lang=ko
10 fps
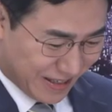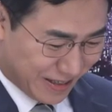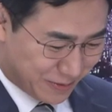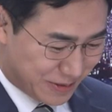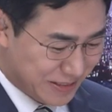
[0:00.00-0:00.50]

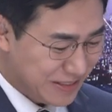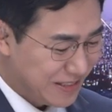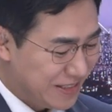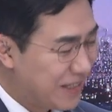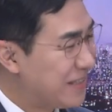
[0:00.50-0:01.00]
아, 우리는
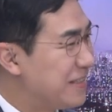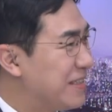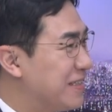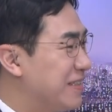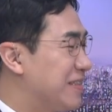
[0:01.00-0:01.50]
이제 시간이
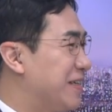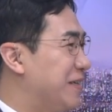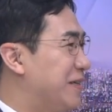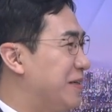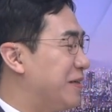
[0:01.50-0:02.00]

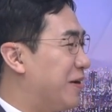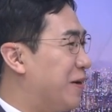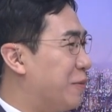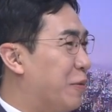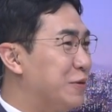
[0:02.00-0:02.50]
상당히
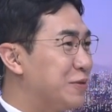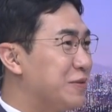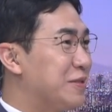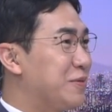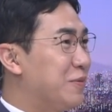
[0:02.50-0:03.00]
어,
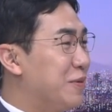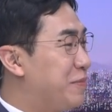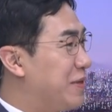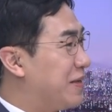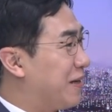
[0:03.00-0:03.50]
벌써 이제 또
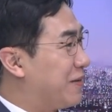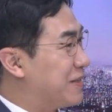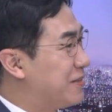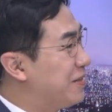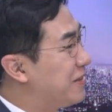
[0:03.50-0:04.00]
올림픽이
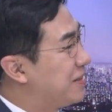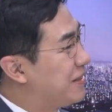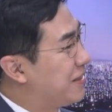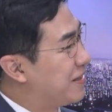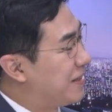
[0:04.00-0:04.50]
다가왔어 이렇게
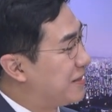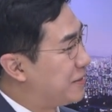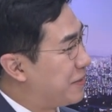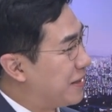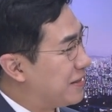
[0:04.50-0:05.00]
생각을
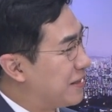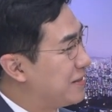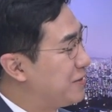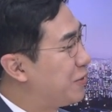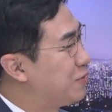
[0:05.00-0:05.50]
하지만
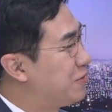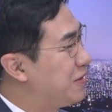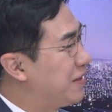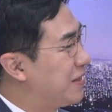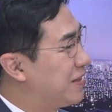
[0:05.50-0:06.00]
사실
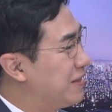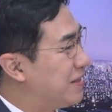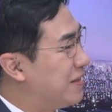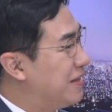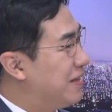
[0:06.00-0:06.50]

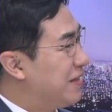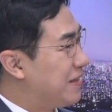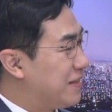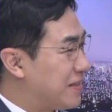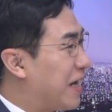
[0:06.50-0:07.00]
선수들에게는
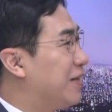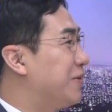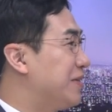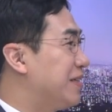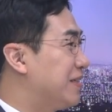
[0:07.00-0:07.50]
그 사
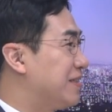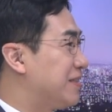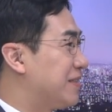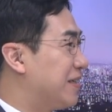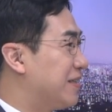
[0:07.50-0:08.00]
년이라는
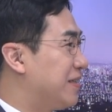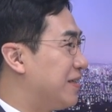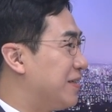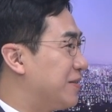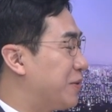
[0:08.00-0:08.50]

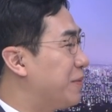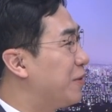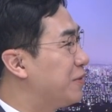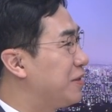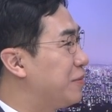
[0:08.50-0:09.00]
시간이 정말
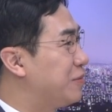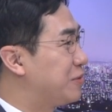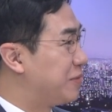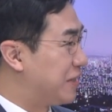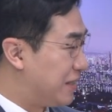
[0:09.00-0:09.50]
어떻게 보면
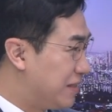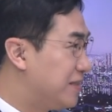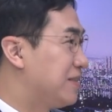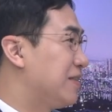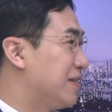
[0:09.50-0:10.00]
좀
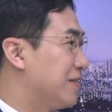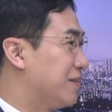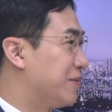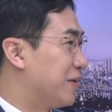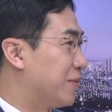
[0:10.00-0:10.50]
긴
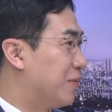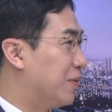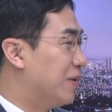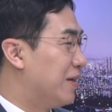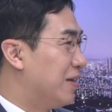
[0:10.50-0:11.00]
시간이기도 하고